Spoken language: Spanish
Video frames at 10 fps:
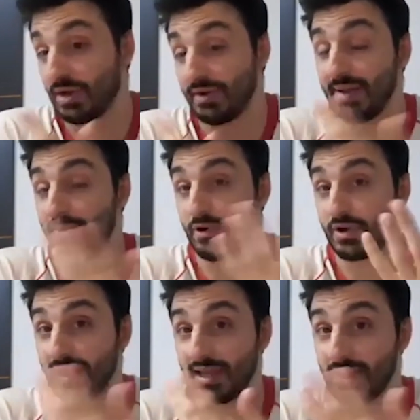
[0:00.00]
sabíamos
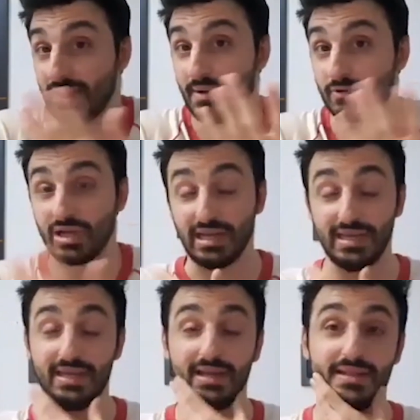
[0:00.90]
que íbamos a
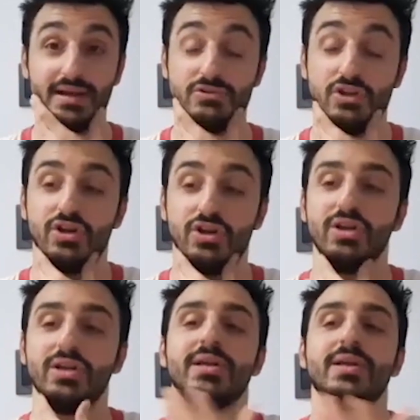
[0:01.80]
elegir entre nosotros,
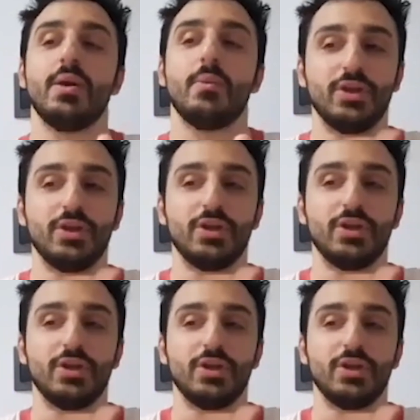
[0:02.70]
pero es un
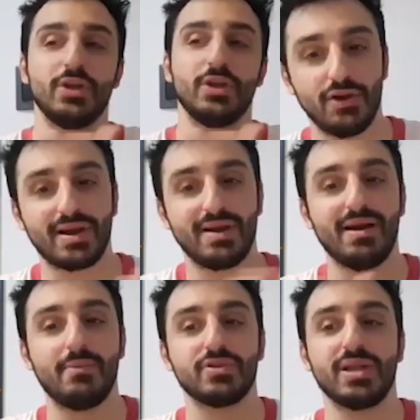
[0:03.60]
poco lo que, lo que
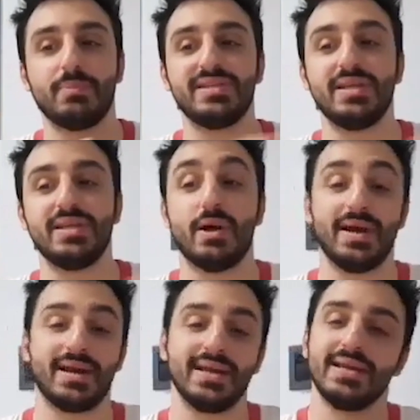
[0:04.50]
hablábamos al principio. A
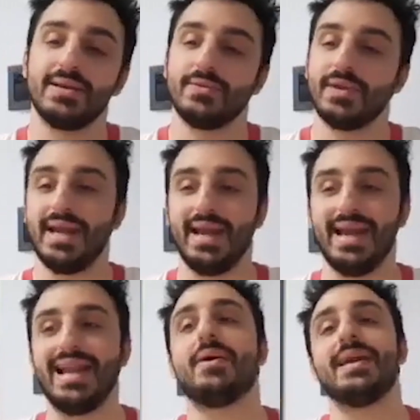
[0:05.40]
ver, e-, el
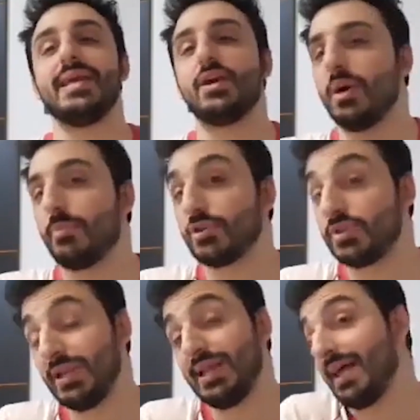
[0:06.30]
abanico de
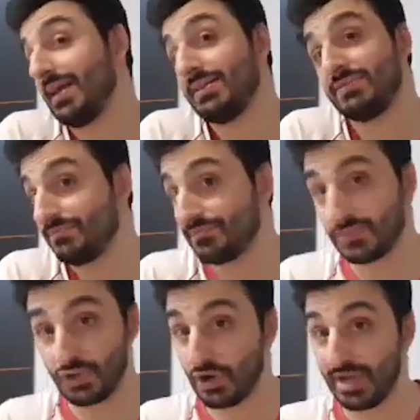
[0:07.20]
posibilidades
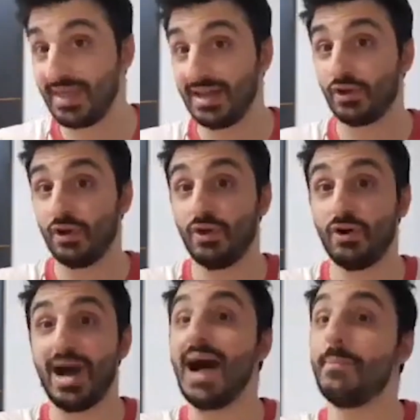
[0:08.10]
no es del
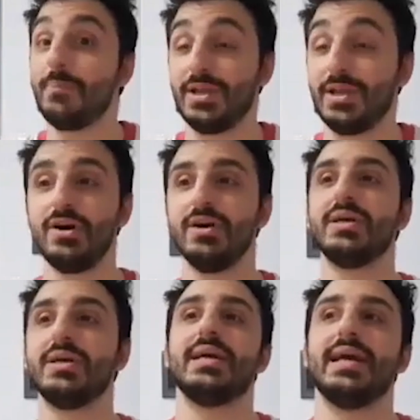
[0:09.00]
todo amplio.
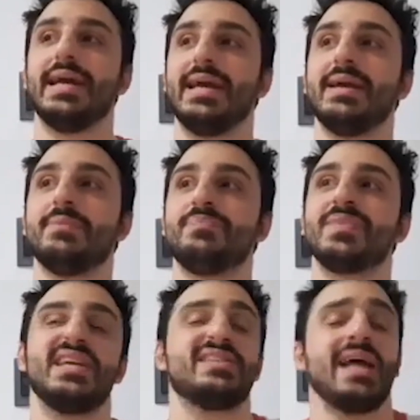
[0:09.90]
Eh,
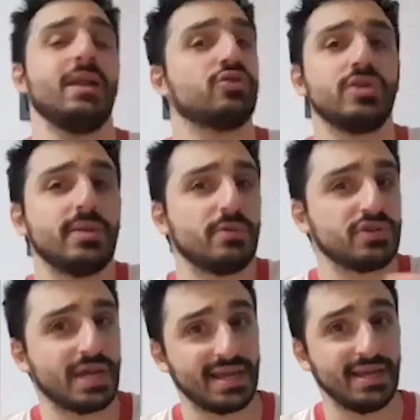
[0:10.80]
quizás los últimos
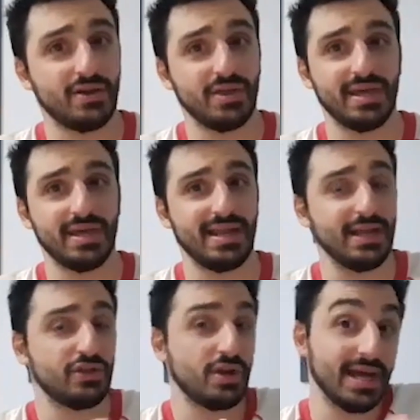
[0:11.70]
arqueros de, la
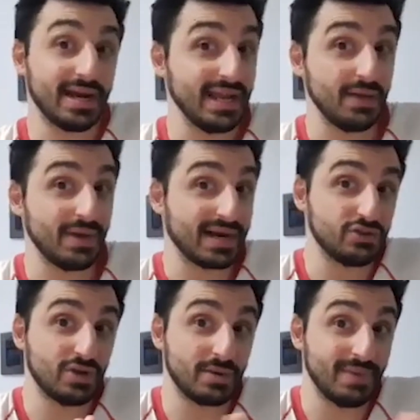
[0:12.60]
historia de River,
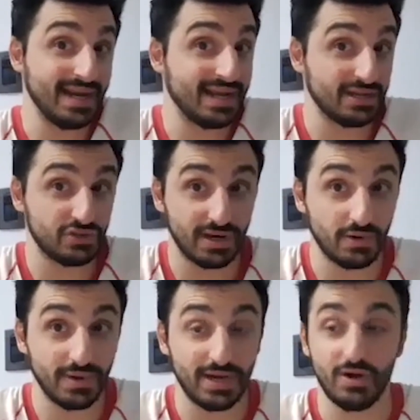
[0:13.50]
caso Armani, caso
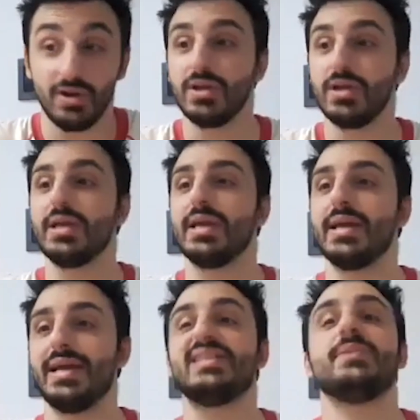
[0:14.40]
Barovero,
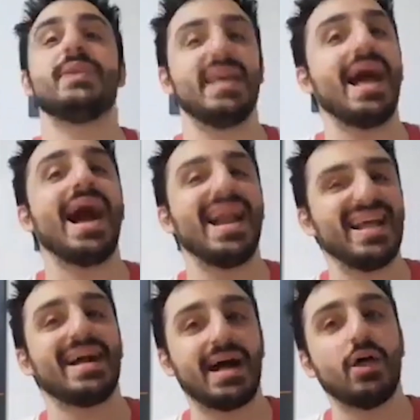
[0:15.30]
eh, si bien han
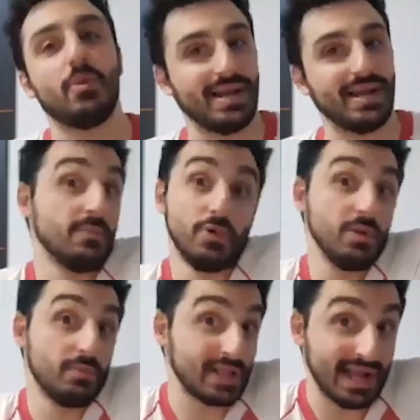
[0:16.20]
atajado penales muy
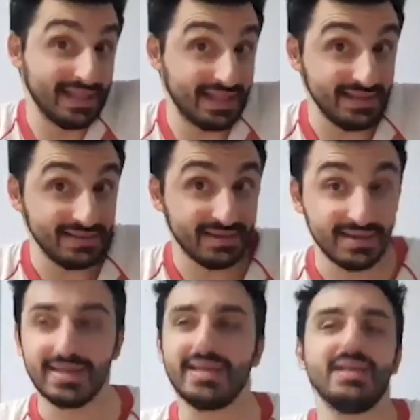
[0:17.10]
importantes,
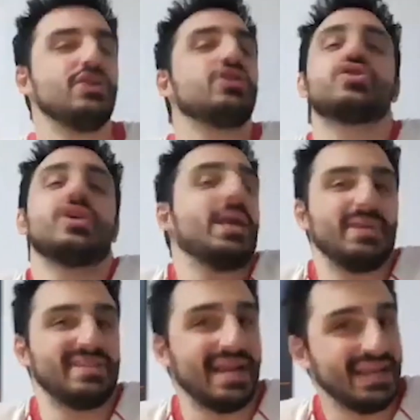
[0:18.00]
no son
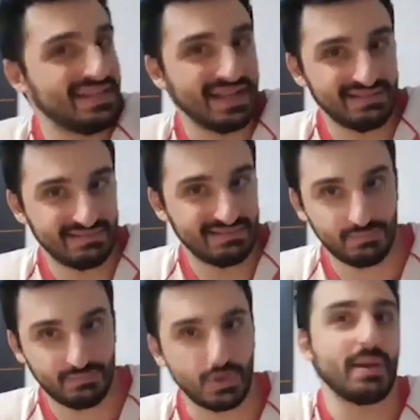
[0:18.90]
especialistas
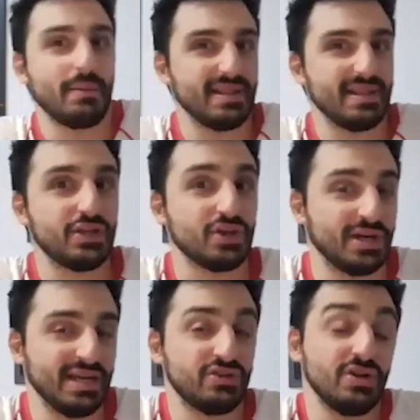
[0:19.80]
propiamente dicho en
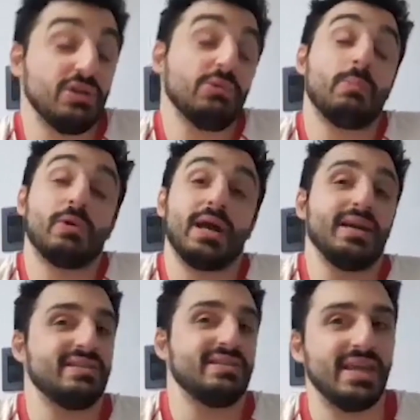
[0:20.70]
eso y uno por ahí
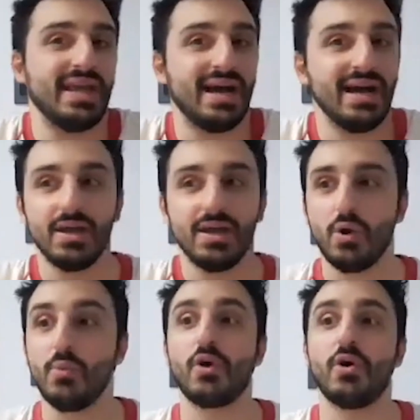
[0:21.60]
seguía
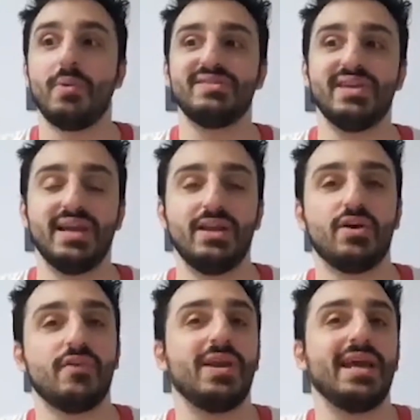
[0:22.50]
un poco más en lo
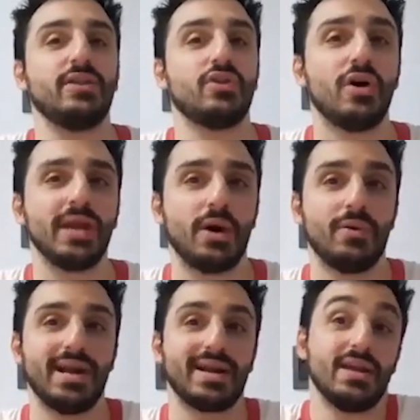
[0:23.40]
que fue la historia o
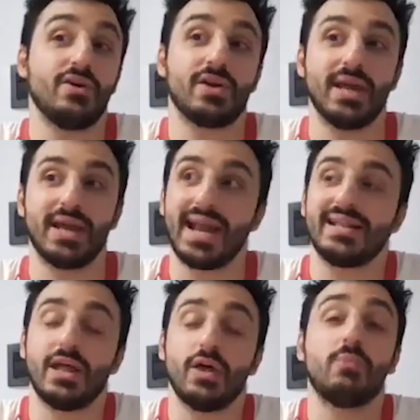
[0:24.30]
en arqueros que, han
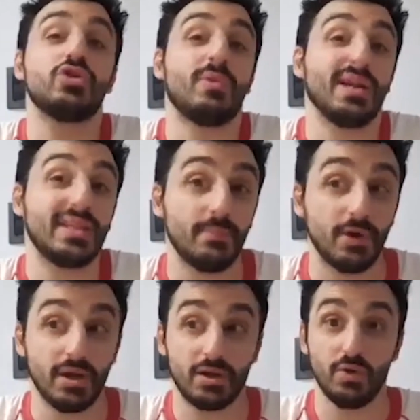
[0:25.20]
estado mucho más
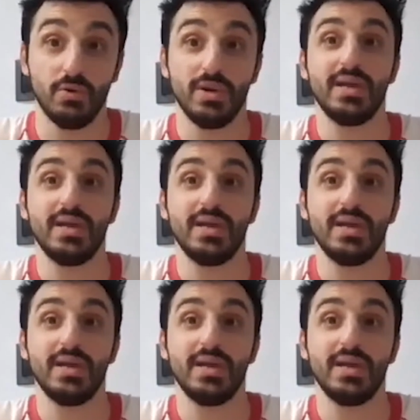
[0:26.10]
tiempo en el club